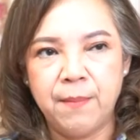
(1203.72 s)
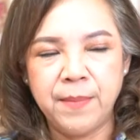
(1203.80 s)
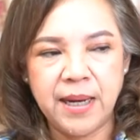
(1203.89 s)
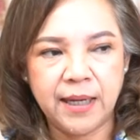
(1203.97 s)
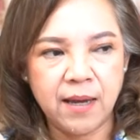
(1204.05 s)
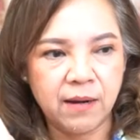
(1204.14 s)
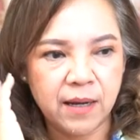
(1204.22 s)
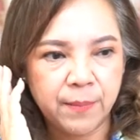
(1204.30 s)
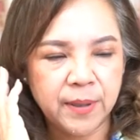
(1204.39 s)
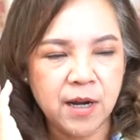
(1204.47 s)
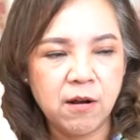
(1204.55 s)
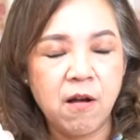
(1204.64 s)
มีเกี่ยวกับ
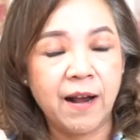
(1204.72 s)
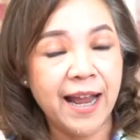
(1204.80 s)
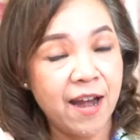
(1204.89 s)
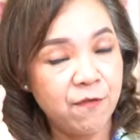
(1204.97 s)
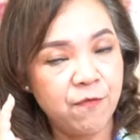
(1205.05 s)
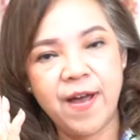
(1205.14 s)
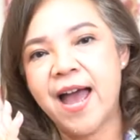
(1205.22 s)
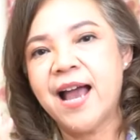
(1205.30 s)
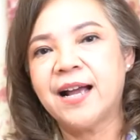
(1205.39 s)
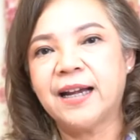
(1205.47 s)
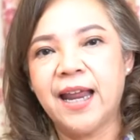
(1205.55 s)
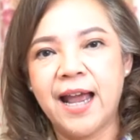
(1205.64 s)
เรื่องของการฟั
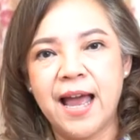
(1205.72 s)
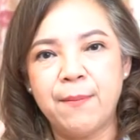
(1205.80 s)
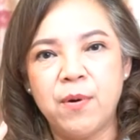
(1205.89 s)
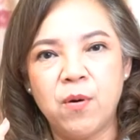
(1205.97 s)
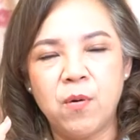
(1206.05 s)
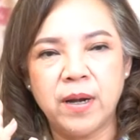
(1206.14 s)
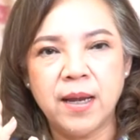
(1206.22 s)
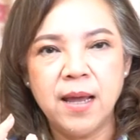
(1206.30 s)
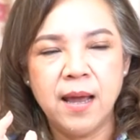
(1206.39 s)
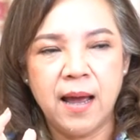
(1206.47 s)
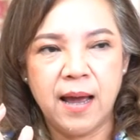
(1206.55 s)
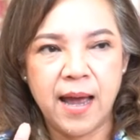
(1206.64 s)
งนะคะบางคน
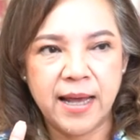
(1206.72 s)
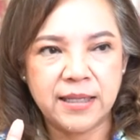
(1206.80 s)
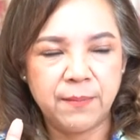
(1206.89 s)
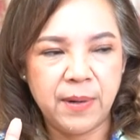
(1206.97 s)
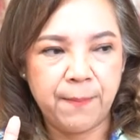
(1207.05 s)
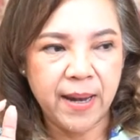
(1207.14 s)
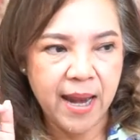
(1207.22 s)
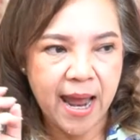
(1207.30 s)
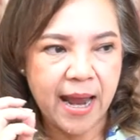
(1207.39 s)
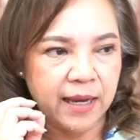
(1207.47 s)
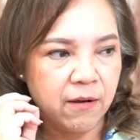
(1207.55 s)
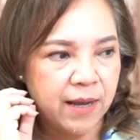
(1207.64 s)
อาจจะมีปัญ
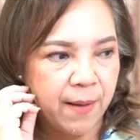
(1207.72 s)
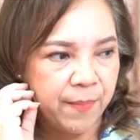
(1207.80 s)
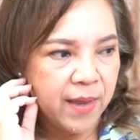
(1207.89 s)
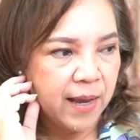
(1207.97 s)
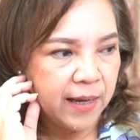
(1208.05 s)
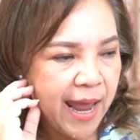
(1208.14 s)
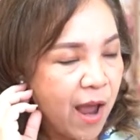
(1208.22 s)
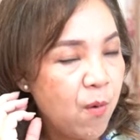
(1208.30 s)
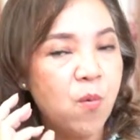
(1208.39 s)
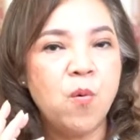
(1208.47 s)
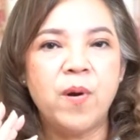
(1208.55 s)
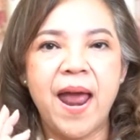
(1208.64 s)
หาเกี่ยวกับแก้
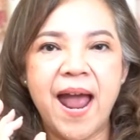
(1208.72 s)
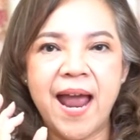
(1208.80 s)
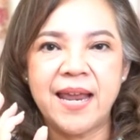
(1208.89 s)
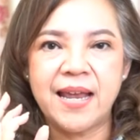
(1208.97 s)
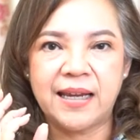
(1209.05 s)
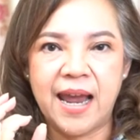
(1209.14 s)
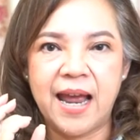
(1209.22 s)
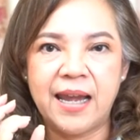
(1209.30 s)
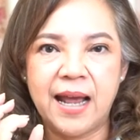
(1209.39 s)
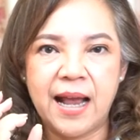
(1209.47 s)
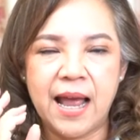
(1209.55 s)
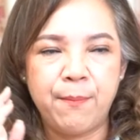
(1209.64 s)
หูได้อย่างเงี้ย
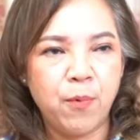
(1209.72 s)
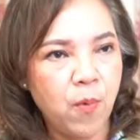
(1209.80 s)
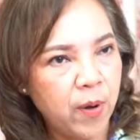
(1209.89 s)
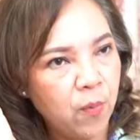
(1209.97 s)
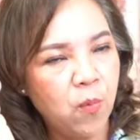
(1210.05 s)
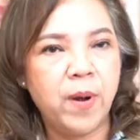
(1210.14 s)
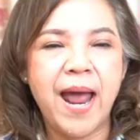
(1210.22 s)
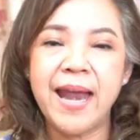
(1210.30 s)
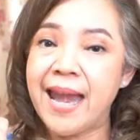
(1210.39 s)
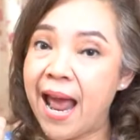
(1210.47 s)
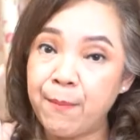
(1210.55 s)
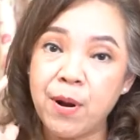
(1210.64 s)
นะคะปวดหูได้
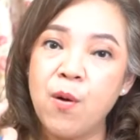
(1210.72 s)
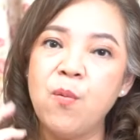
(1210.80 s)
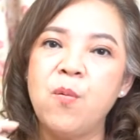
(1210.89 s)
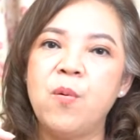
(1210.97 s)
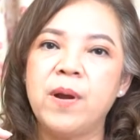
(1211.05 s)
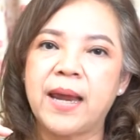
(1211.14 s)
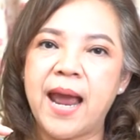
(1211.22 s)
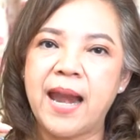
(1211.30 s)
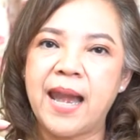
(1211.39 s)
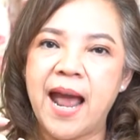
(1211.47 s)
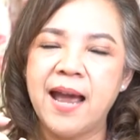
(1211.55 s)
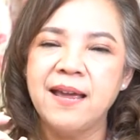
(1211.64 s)
น้ำเข้าหูอย่างเงี้
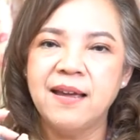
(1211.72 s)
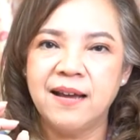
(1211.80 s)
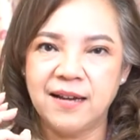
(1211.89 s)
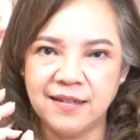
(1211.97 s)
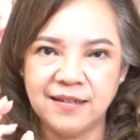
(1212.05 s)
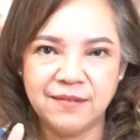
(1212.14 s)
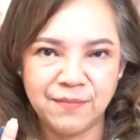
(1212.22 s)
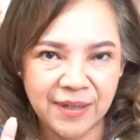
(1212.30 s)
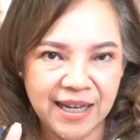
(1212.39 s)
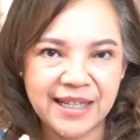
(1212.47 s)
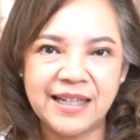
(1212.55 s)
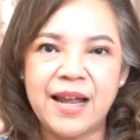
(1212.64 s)
ยนะบา
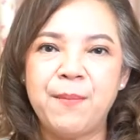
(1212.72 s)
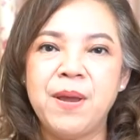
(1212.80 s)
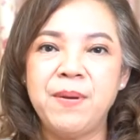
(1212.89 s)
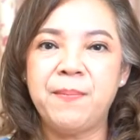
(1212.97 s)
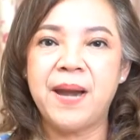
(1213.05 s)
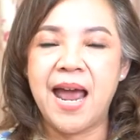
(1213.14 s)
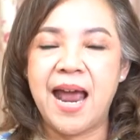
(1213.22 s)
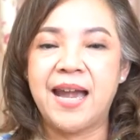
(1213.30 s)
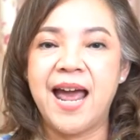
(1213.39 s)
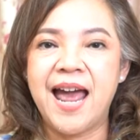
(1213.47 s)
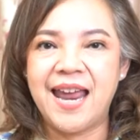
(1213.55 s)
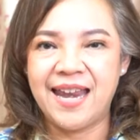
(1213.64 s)
งทีจะทำให้มีปัญหา
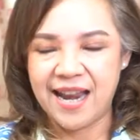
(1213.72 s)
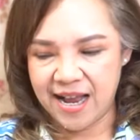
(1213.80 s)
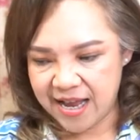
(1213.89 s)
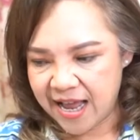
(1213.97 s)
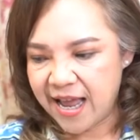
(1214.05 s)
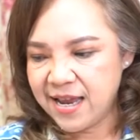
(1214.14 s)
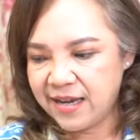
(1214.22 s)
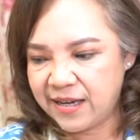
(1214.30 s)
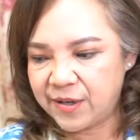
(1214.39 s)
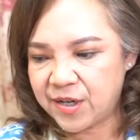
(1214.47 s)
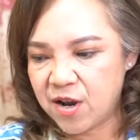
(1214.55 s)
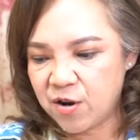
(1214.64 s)
ได้นะคะ
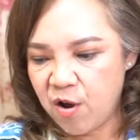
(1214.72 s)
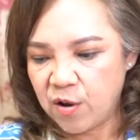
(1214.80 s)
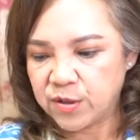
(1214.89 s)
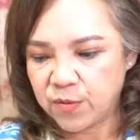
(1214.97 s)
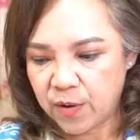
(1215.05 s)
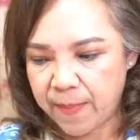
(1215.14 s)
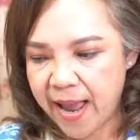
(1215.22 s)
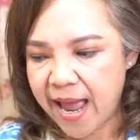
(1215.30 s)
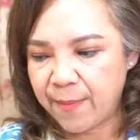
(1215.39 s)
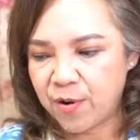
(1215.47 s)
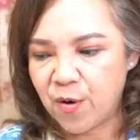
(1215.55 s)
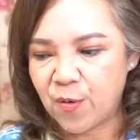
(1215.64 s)
ในเรื่องของสุข
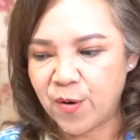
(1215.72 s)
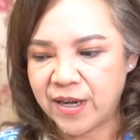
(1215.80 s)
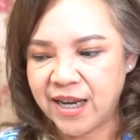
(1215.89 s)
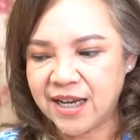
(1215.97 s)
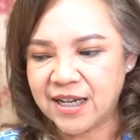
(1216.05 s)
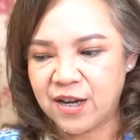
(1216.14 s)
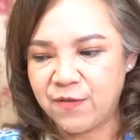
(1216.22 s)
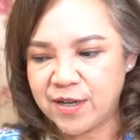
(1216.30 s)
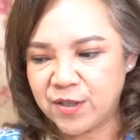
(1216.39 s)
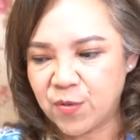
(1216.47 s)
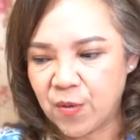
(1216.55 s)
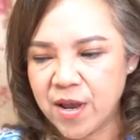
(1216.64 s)
ภาพของคนที่เกิดในวั
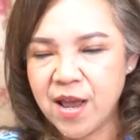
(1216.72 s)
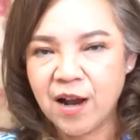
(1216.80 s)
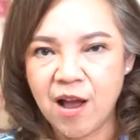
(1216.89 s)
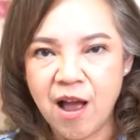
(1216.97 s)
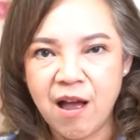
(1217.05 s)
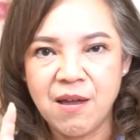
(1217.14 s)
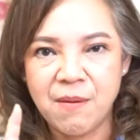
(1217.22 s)
นศุกร์ก็